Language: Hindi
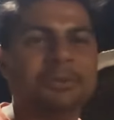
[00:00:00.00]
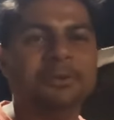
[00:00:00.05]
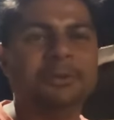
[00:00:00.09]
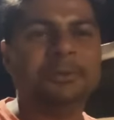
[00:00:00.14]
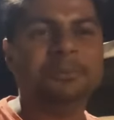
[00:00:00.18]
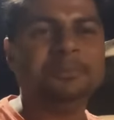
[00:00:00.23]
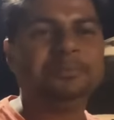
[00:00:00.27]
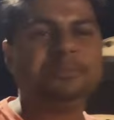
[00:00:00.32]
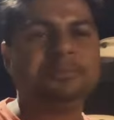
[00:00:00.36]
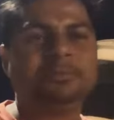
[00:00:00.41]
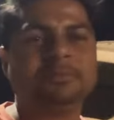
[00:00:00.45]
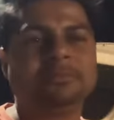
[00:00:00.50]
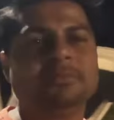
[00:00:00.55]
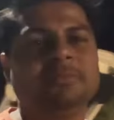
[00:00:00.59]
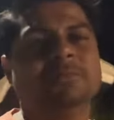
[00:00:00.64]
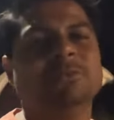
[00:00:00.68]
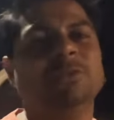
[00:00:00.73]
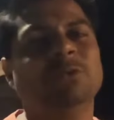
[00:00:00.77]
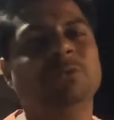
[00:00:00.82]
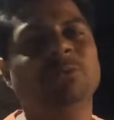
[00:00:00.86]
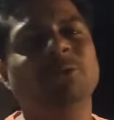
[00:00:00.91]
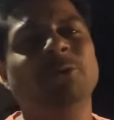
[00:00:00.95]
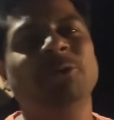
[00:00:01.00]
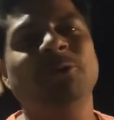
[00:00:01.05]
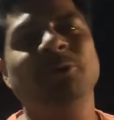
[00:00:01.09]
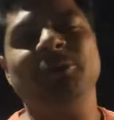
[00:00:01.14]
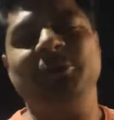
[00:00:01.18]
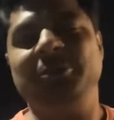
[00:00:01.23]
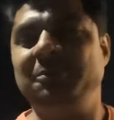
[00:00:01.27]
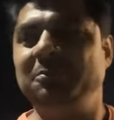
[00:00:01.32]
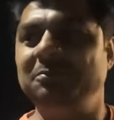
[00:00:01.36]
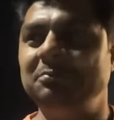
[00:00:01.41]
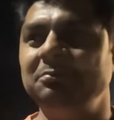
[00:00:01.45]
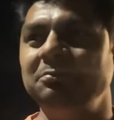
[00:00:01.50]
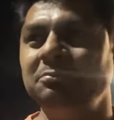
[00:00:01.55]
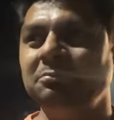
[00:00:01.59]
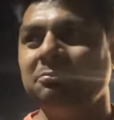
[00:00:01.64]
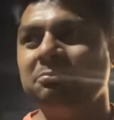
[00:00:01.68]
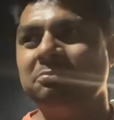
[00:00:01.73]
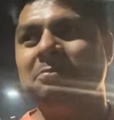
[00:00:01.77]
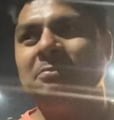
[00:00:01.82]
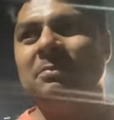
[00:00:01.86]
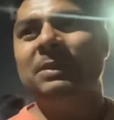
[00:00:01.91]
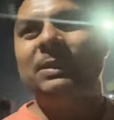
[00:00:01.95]
को वो
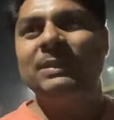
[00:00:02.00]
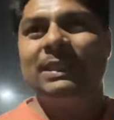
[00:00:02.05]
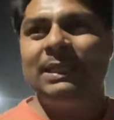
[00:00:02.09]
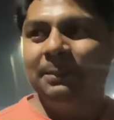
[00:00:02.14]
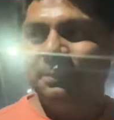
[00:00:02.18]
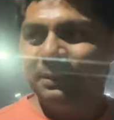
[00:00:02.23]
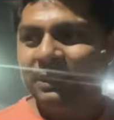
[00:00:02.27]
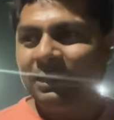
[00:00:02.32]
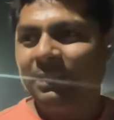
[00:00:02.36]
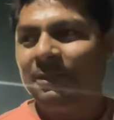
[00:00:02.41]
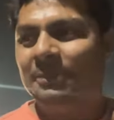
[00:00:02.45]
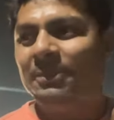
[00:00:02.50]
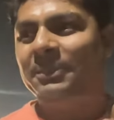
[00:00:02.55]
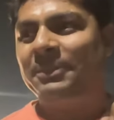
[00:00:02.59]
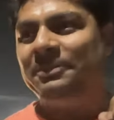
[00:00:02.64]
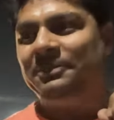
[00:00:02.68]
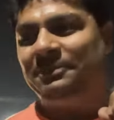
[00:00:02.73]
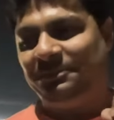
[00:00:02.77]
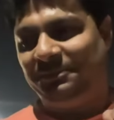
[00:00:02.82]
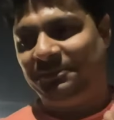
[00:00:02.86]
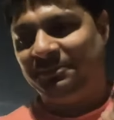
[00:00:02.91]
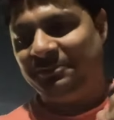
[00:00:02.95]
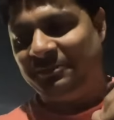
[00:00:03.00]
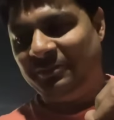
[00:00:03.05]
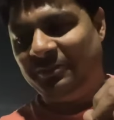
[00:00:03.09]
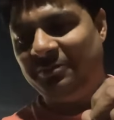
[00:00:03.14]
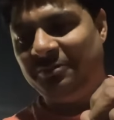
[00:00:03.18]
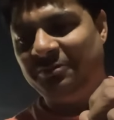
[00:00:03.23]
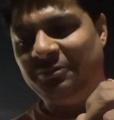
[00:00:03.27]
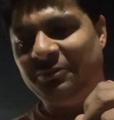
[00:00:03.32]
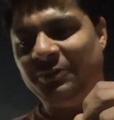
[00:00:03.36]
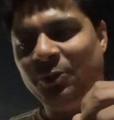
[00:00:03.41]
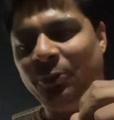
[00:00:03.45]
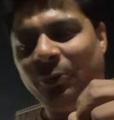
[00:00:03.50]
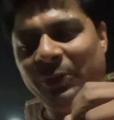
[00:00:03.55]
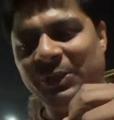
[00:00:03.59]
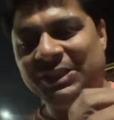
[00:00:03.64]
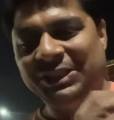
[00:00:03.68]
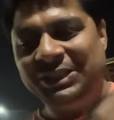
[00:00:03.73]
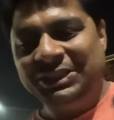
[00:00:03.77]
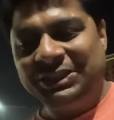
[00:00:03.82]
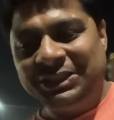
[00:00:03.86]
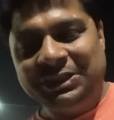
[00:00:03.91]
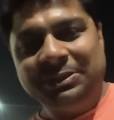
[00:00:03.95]
मज़ा मतलब और
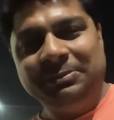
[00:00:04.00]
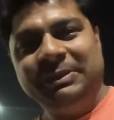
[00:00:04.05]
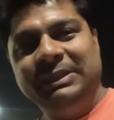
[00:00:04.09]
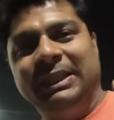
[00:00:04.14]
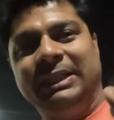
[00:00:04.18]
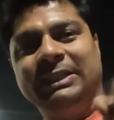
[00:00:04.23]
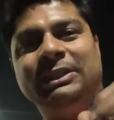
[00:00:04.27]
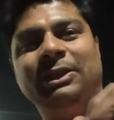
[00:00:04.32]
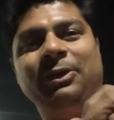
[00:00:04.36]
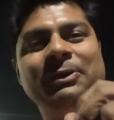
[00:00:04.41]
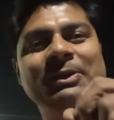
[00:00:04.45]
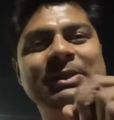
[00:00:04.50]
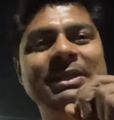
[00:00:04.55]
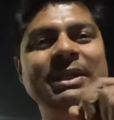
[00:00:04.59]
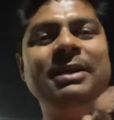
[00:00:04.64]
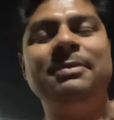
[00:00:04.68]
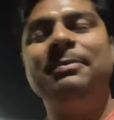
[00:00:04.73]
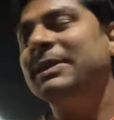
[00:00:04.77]
किसी चीज़ में नहीं आता और ये